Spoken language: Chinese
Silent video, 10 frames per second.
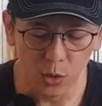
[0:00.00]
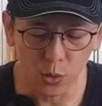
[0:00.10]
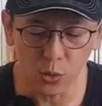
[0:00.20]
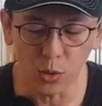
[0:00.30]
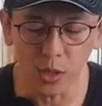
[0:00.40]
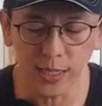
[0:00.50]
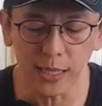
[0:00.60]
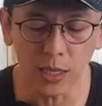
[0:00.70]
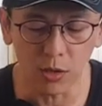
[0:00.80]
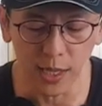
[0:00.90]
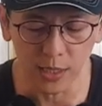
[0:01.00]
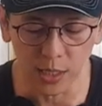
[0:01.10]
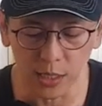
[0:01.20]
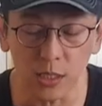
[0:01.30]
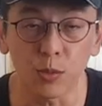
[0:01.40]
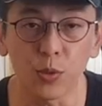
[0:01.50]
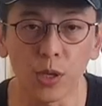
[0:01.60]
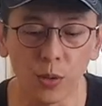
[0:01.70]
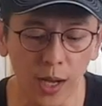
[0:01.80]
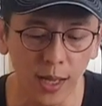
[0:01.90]
如果常常有看基理直
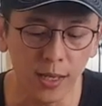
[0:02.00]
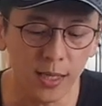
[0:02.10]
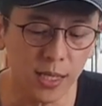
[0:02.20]
播的话，